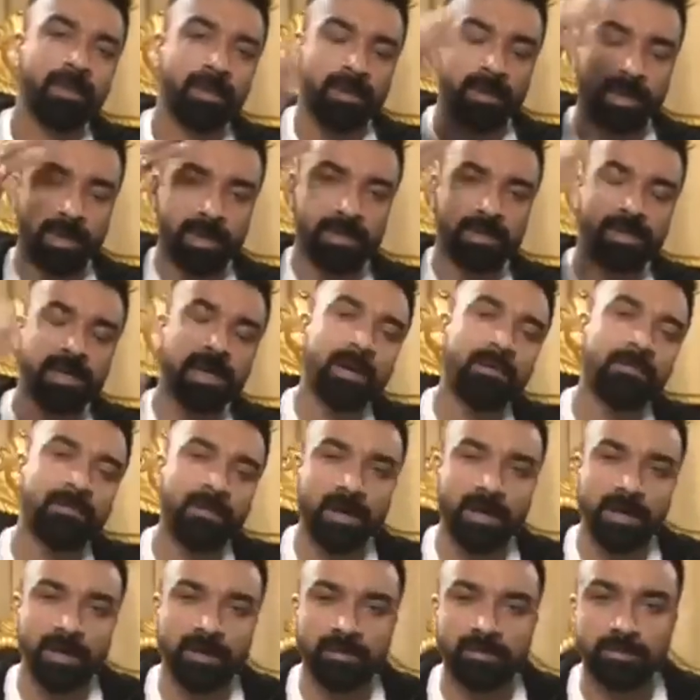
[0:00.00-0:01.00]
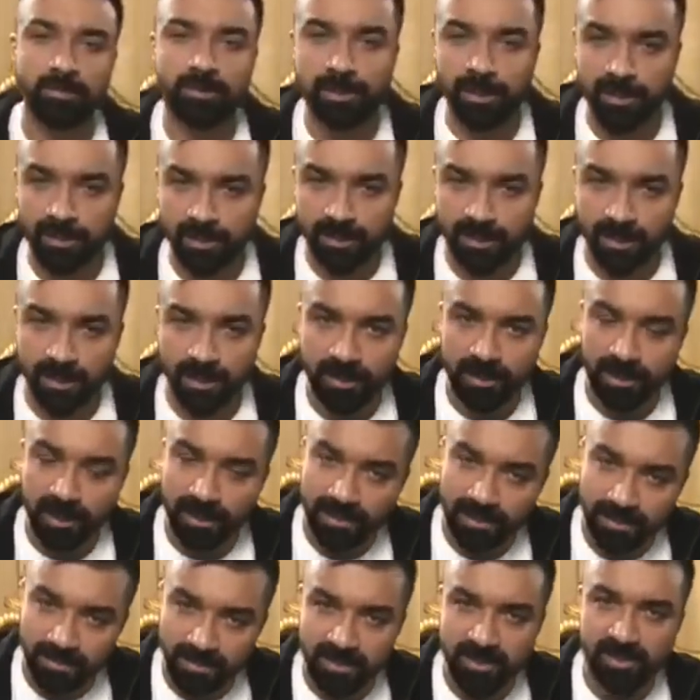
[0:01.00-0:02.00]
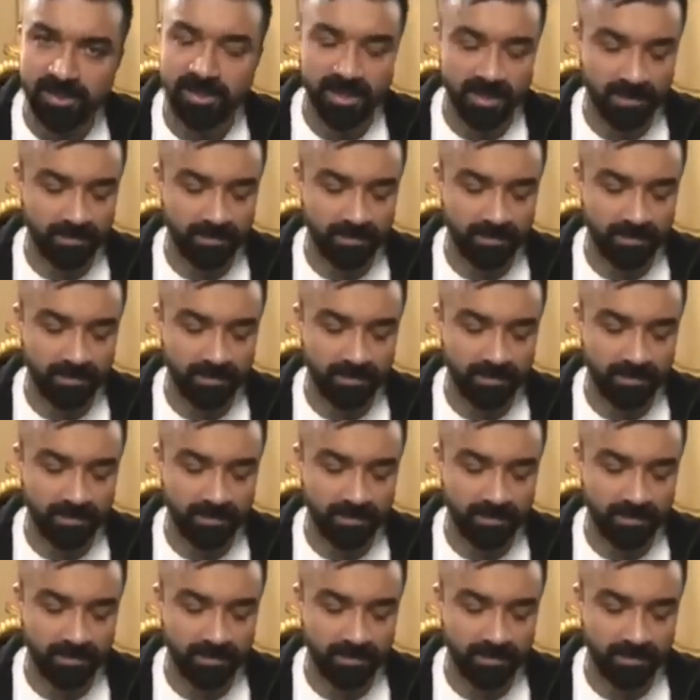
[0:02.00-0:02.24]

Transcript: अस्सलाम वालेकुम सस्त्रीकाल नमस्ते